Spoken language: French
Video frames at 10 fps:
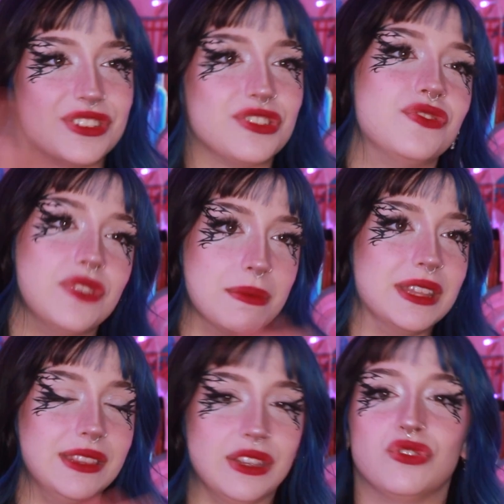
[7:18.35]
je vais
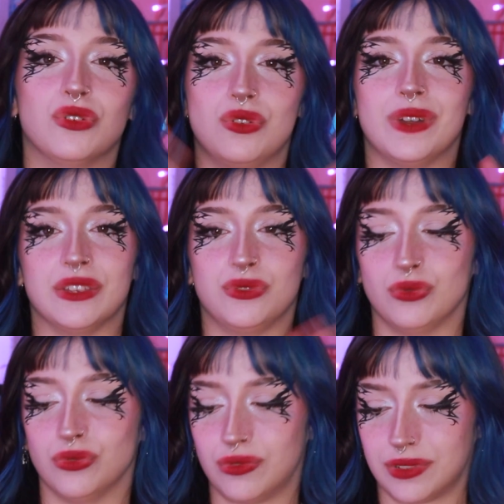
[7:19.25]
mettre des gens dans la
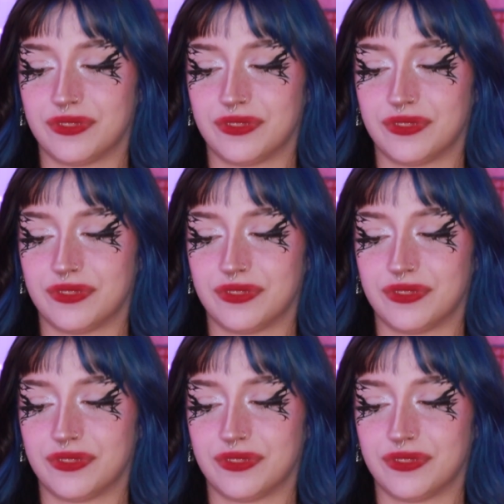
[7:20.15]
sauce.